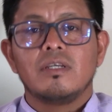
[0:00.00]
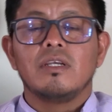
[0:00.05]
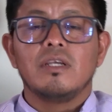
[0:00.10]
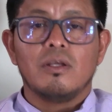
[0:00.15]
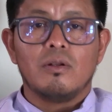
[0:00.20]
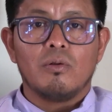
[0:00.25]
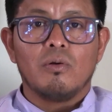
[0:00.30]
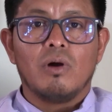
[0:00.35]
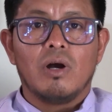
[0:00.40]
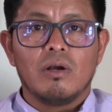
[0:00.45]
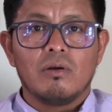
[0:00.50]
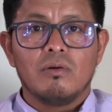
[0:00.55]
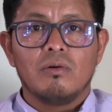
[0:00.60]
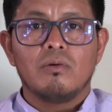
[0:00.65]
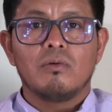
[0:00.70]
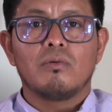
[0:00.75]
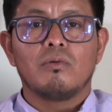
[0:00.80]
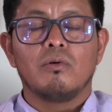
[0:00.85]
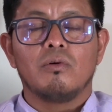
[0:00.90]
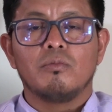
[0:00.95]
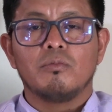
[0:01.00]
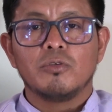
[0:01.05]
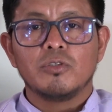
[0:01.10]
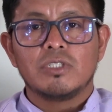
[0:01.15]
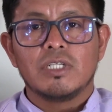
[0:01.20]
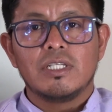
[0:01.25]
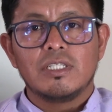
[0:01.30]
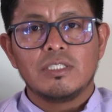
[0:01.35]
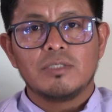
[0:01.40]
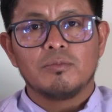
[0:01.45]
y lo hago con
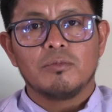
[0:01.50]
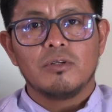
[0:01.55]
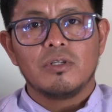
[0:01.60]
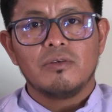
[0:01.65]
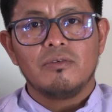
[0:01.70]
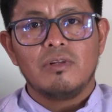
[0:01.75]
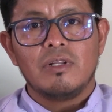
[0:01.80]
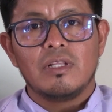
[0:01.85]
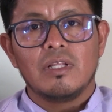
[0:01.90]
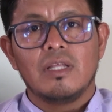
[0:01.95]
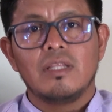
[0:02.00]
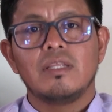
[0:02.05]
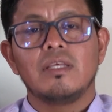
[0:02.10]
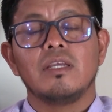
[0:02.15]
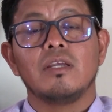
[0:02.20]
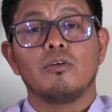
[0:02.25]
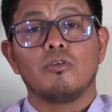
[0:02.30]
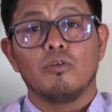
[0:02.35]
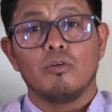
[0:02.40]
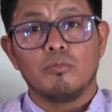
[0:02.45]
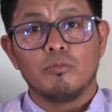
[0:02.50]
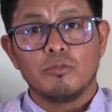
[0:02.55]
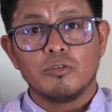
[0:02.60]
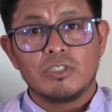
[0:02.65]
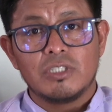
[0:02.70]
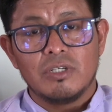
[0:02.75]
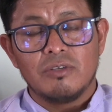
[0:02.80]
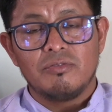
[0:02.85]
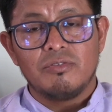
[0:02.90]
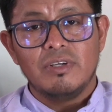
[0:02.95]
mucha disponibilidad y con
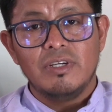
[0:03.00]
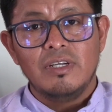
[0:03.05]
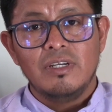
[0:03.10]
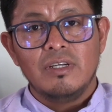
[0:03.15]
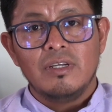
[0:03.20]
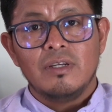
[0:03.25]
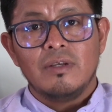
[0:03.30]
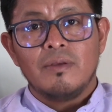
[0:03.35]
mucha fe.